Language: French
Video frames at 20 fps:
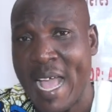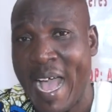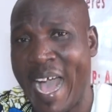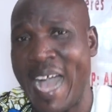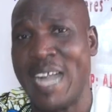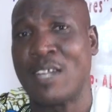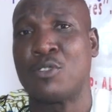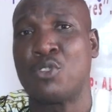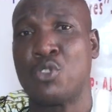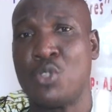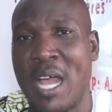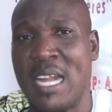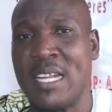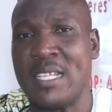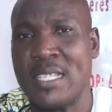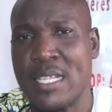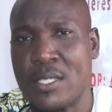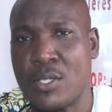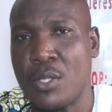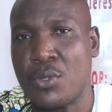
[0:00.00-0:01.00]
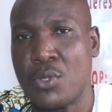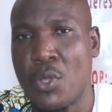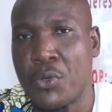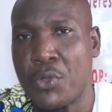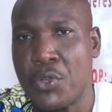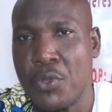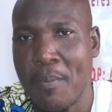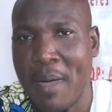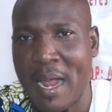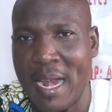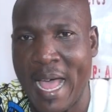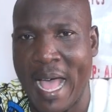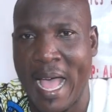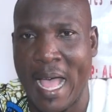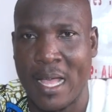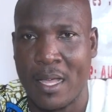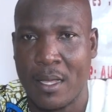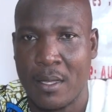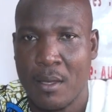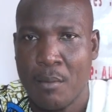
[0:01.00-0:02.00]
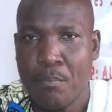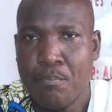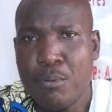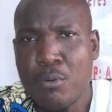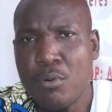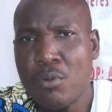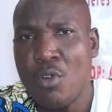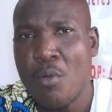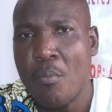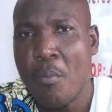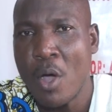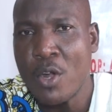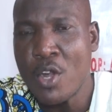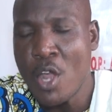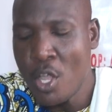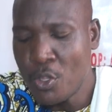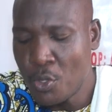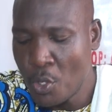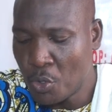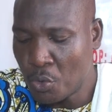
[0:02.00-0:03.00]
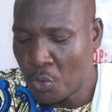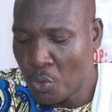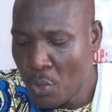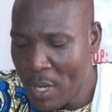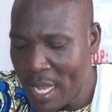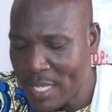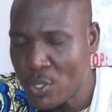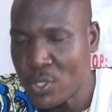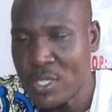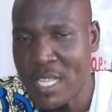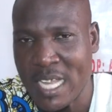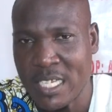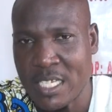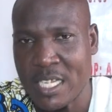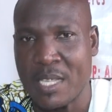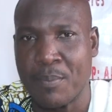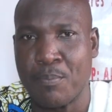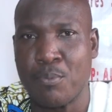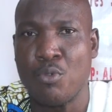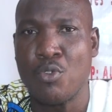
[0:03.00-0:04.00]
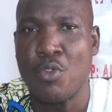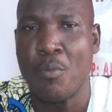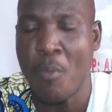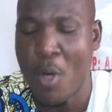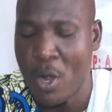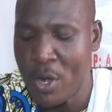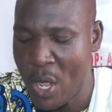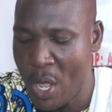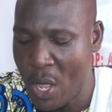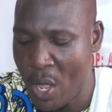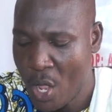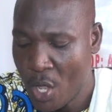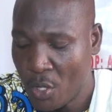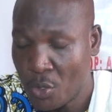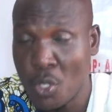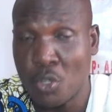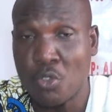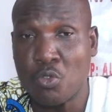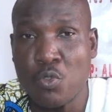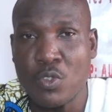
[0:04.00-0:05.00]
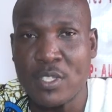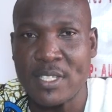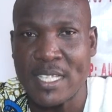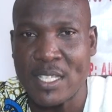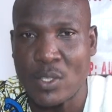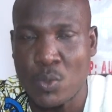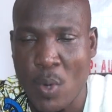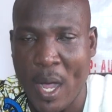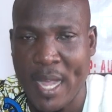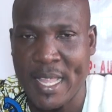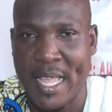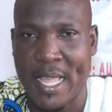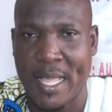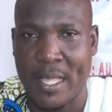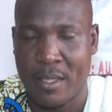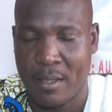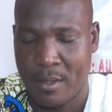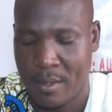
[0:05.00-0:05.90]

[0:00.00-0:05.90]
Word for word: actualiser ce document-là pour le bonheur de tous les usagers, pour le bonheur de tous citoyens.